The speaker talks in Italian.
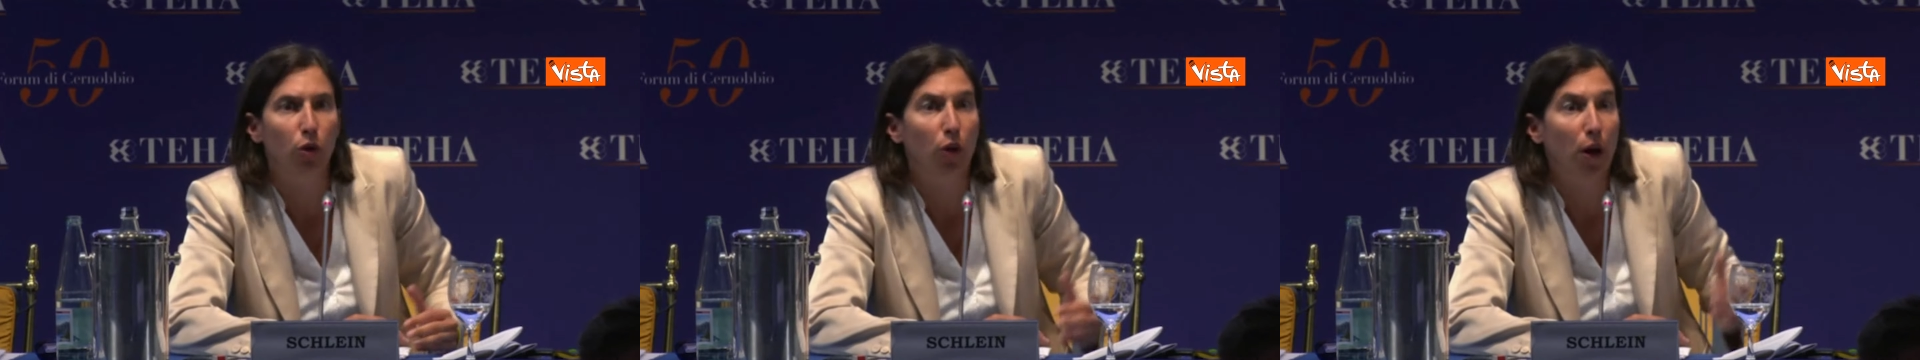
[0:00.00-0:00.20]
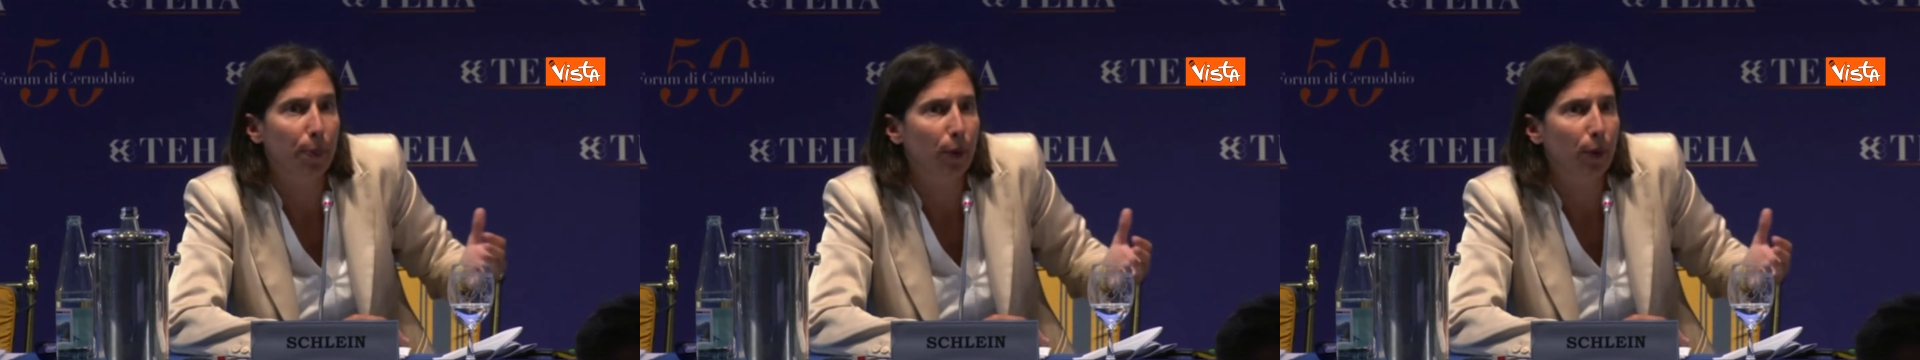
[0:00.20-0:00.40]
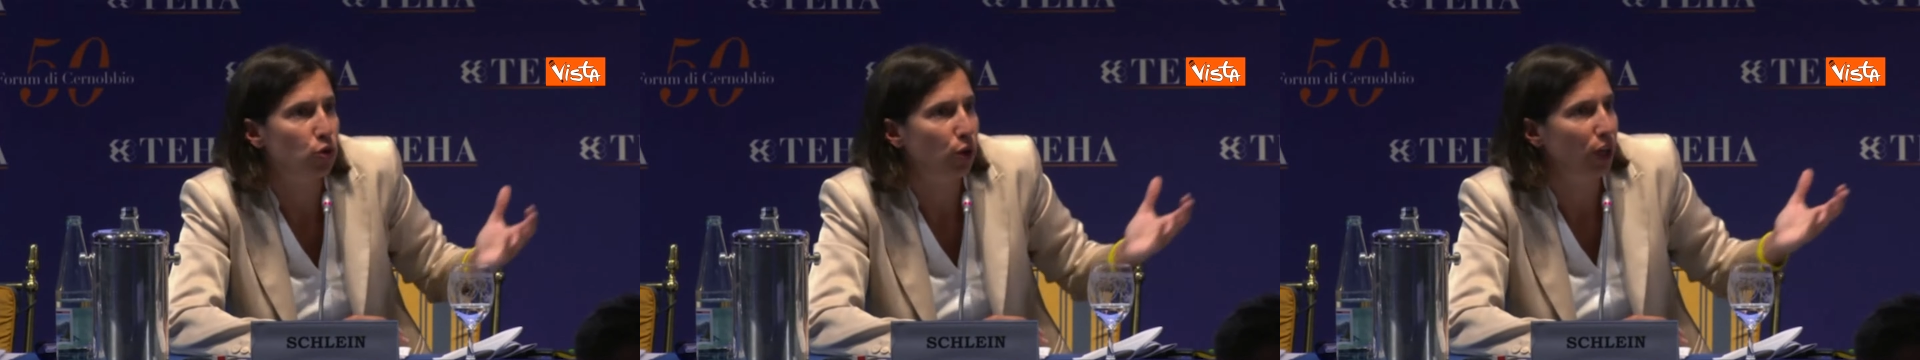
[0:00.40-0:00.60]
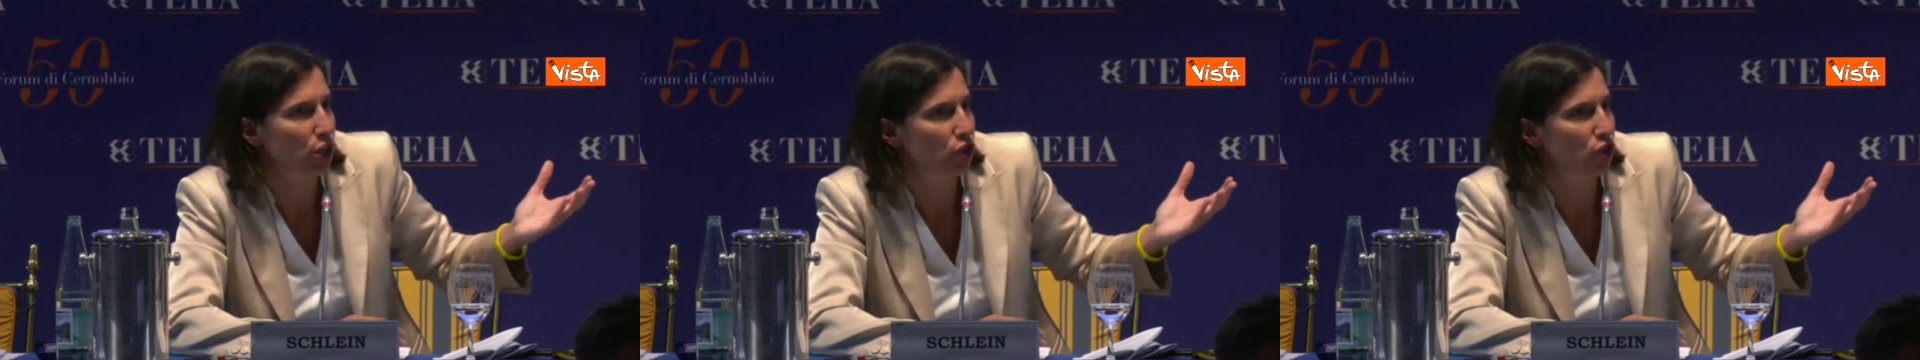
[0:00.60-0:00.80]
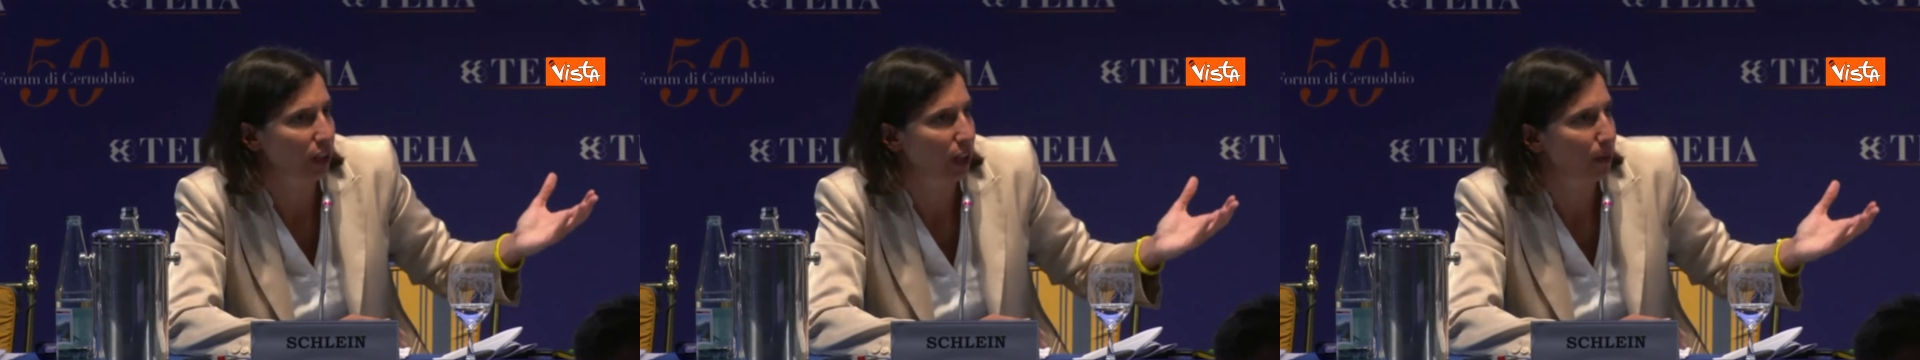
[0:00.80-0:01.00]
è un approccio che
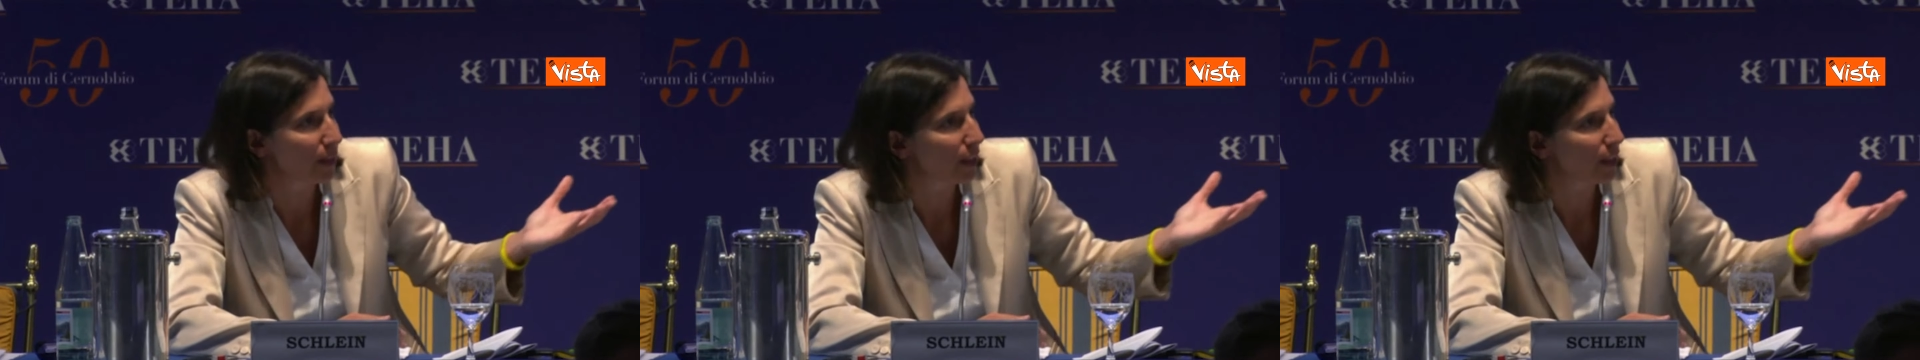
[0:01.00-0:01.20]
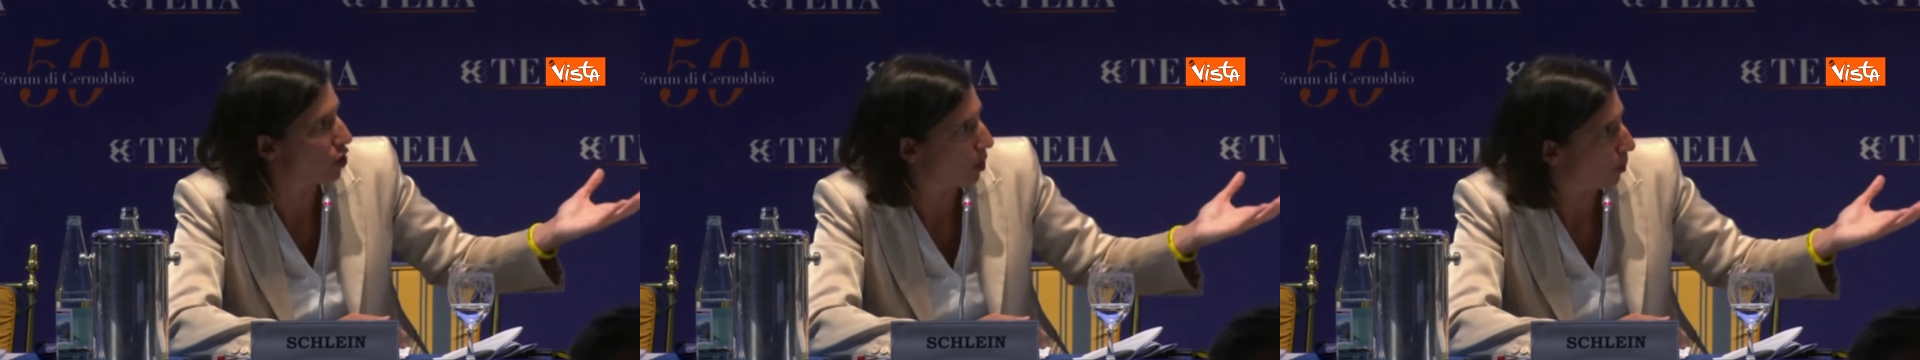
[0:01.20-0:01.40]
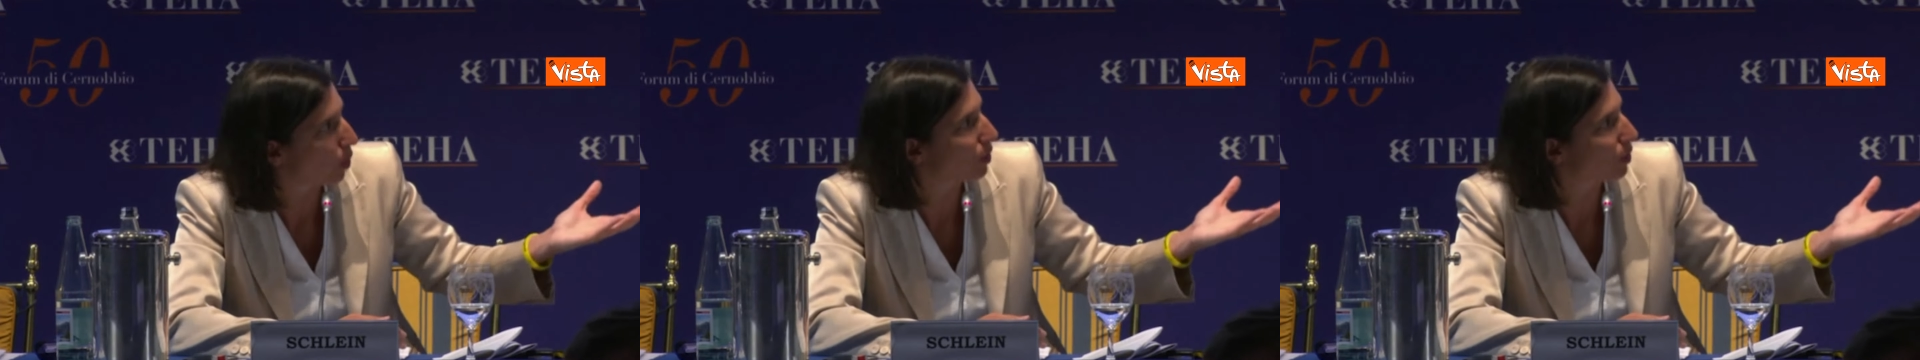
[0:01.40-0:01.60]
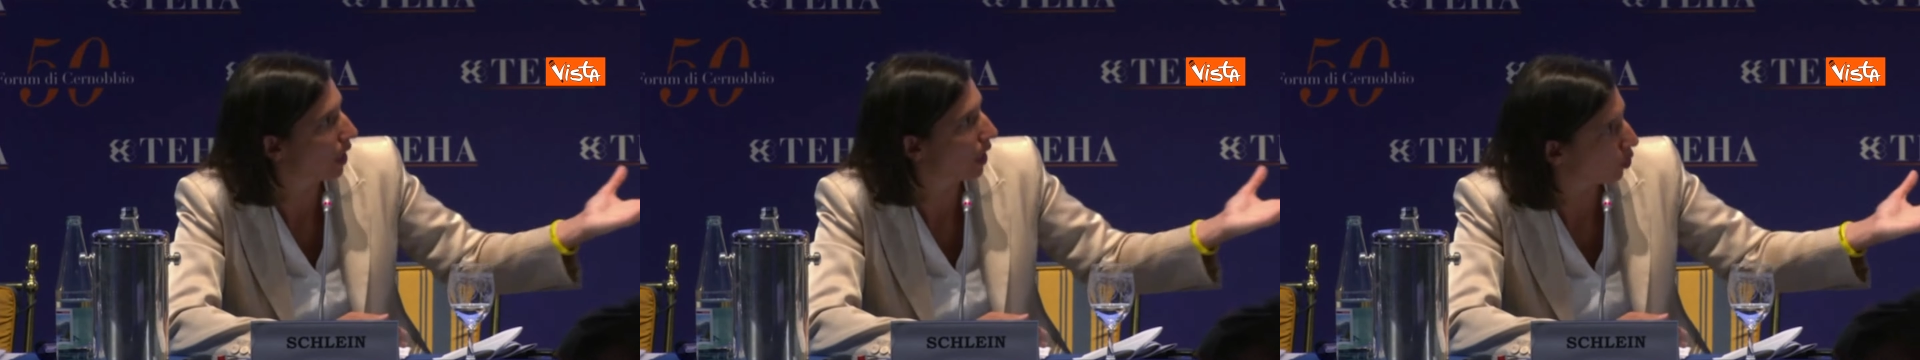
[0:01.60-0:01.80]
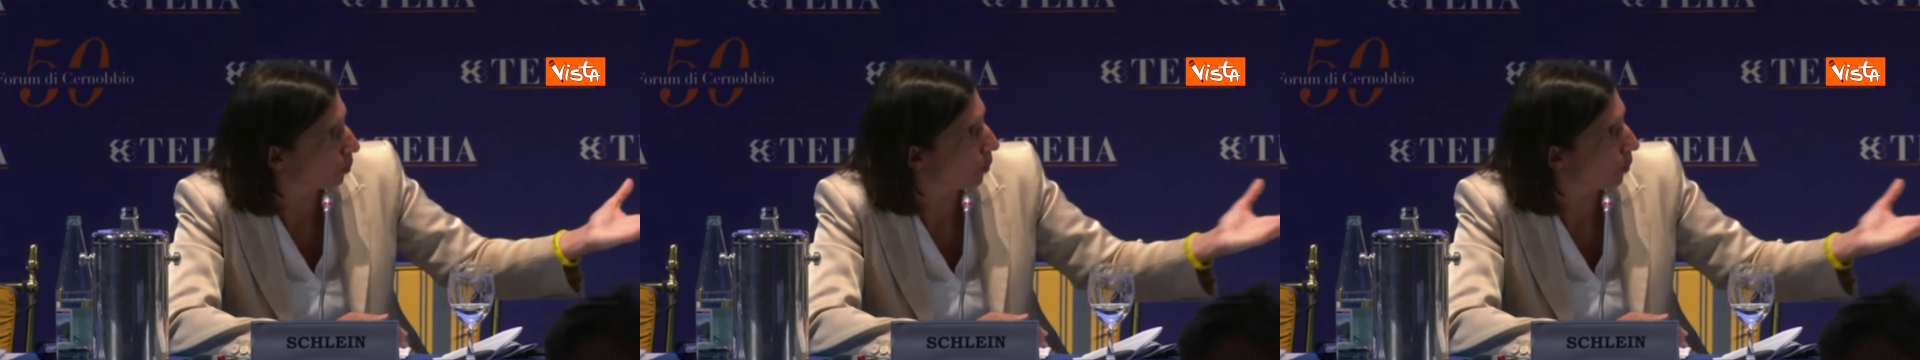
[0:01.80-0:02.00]
recentemente ci ha portato